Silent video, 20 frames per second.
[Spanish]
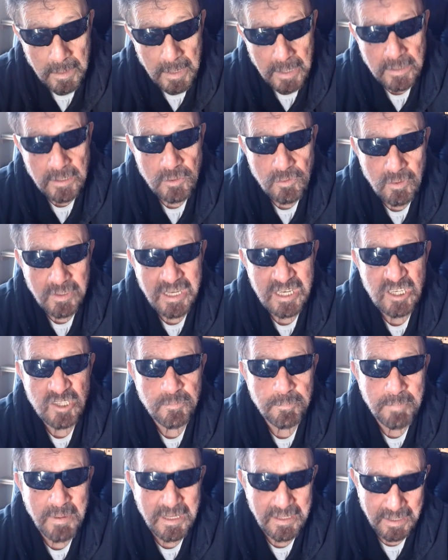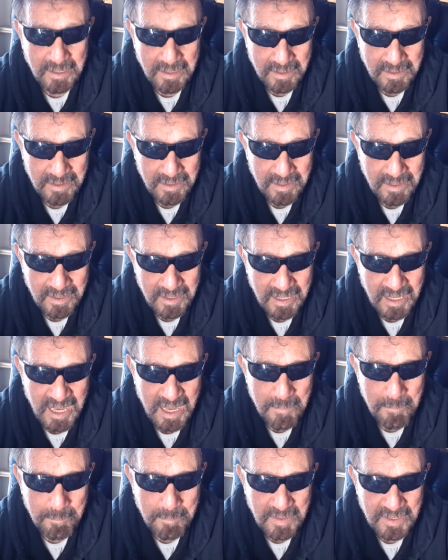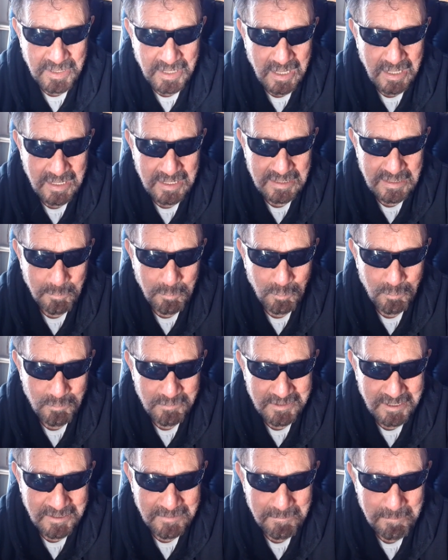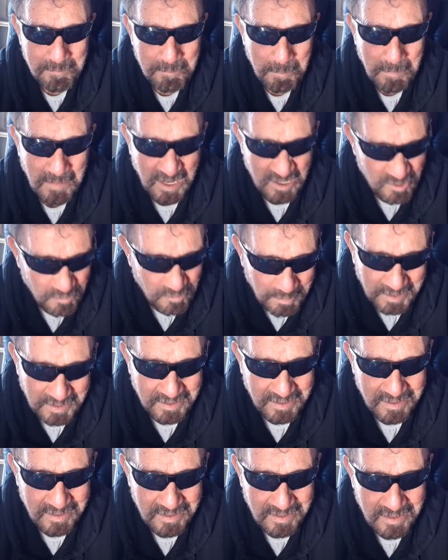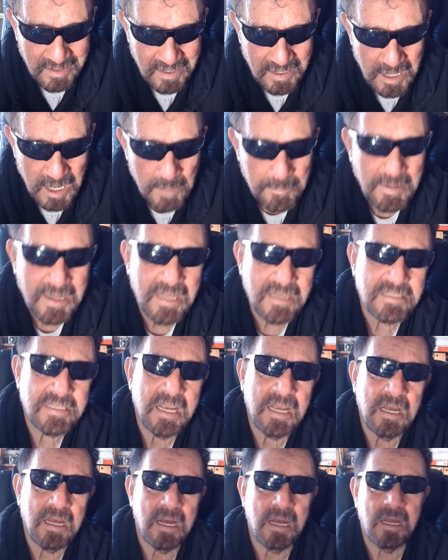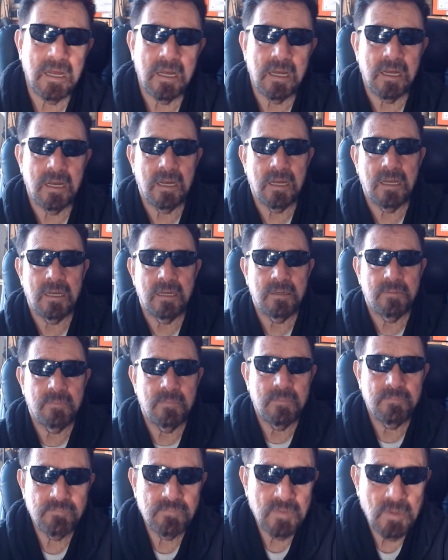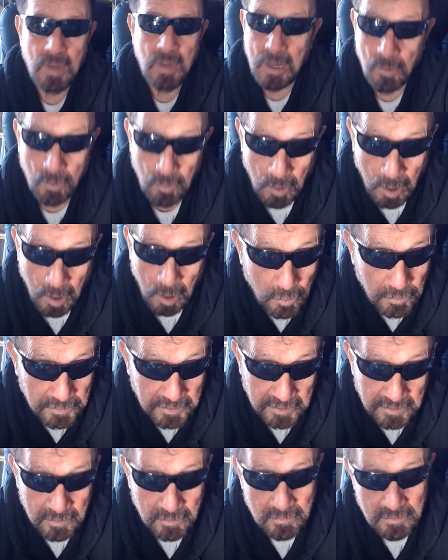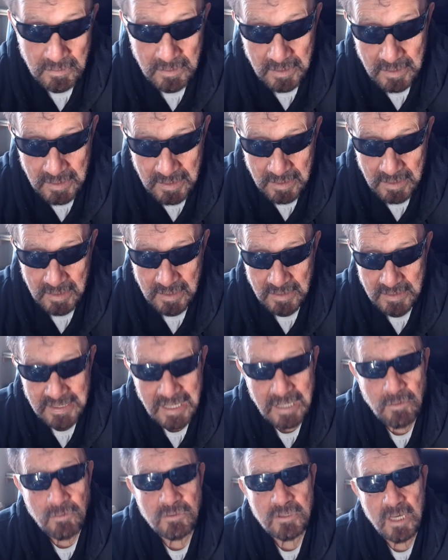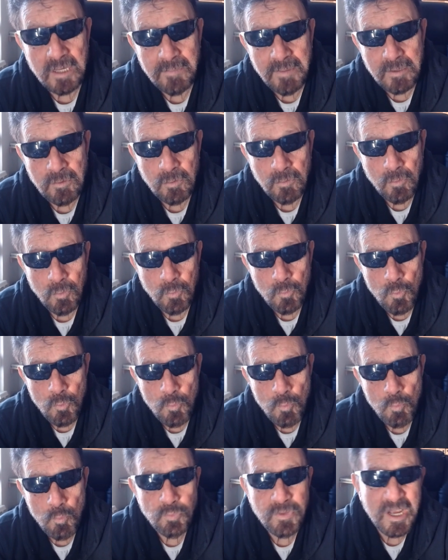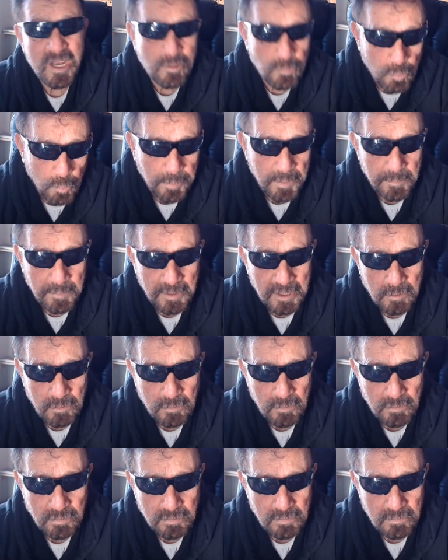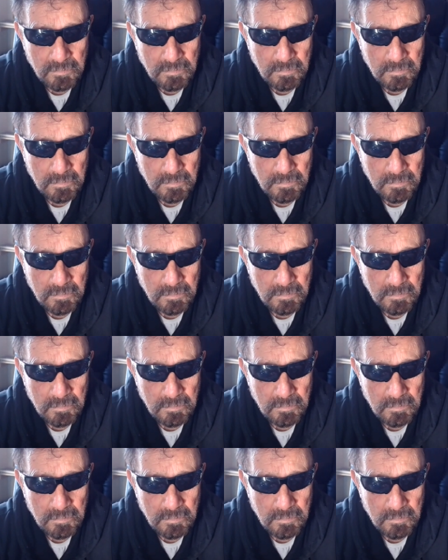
he dicho que en España empezará la catapulta. En España. España se a, ojos de Dios, se han conservado descubrimientos,